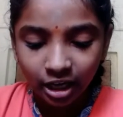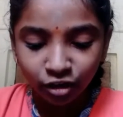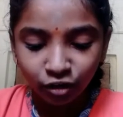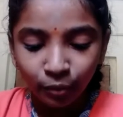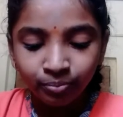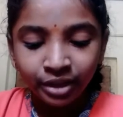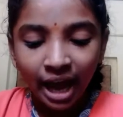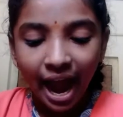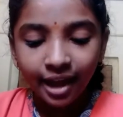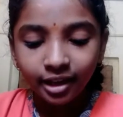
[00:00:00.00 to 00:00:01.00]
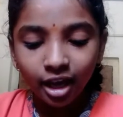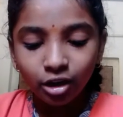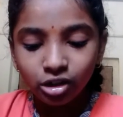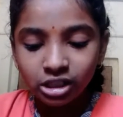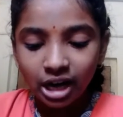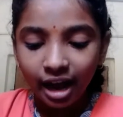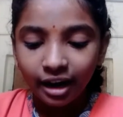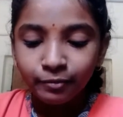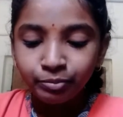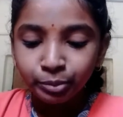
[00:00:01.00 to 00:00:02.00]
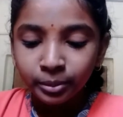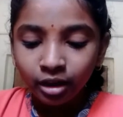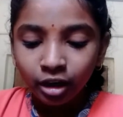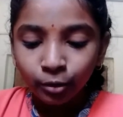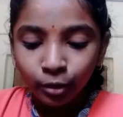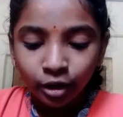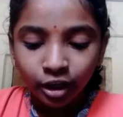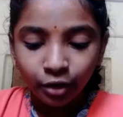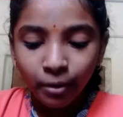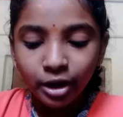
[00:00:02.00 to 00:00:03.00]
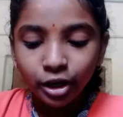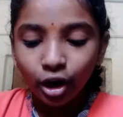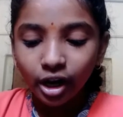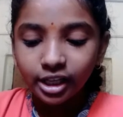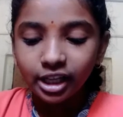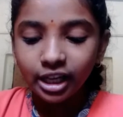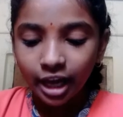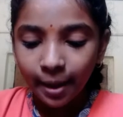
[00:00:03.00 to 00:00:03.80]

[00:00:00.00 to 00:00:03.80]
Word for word: ఏడు వరకు ప్రధానమంత్రిగా చేశారు ఐకే గుజరాల్